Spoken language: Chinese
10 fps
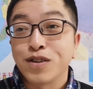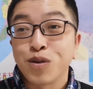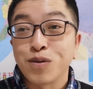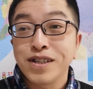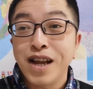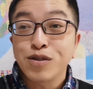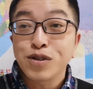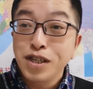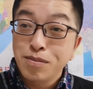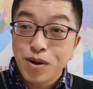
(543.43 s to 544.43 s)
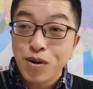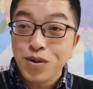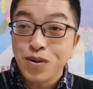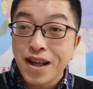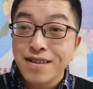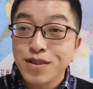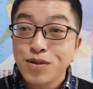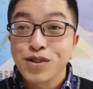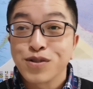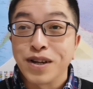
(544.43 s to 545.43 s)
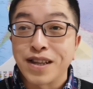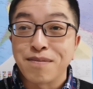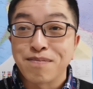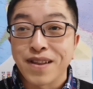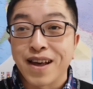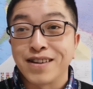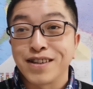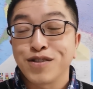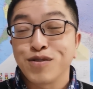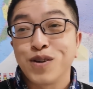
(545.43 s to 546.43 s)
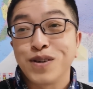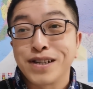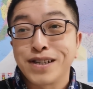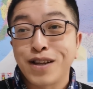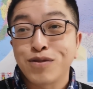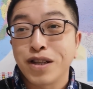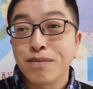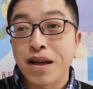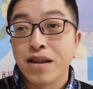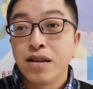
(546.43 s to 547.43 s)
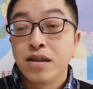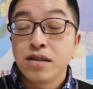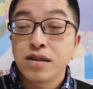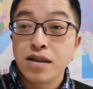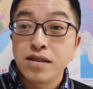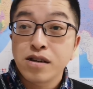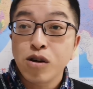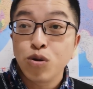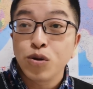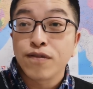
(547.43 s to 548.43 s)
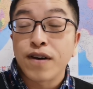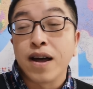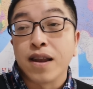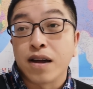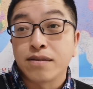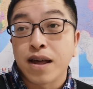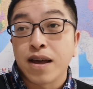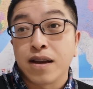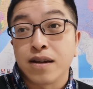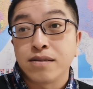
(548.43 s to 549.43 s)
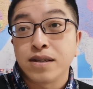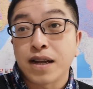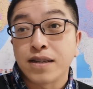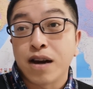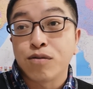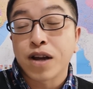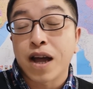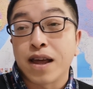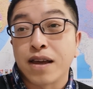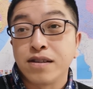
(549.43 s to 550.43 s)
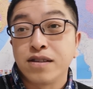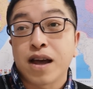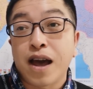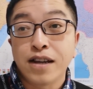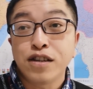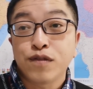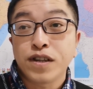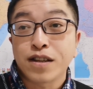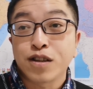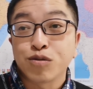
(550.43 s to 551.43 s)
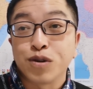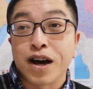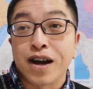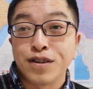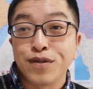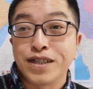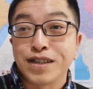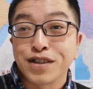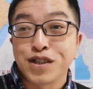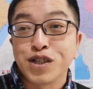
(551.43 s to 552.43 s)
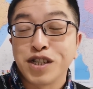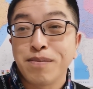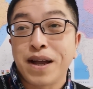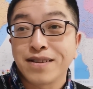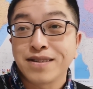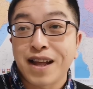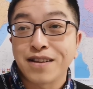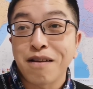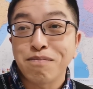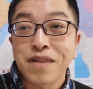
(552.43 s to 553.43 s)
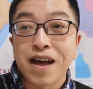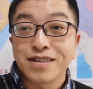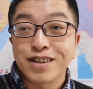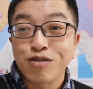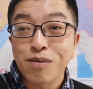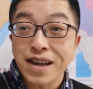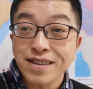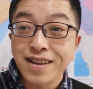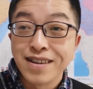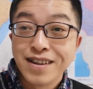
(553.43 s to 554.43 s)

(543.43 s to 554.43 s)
总之啊，就是你不够右，看谁都是左的啊，这个左右也是相对的嘛，这个已经够右的方案了啊，在内塔尼亚胡看来，已还是非常的左啊，认为这个是亲巴勒斯坦的啊，这个左派的。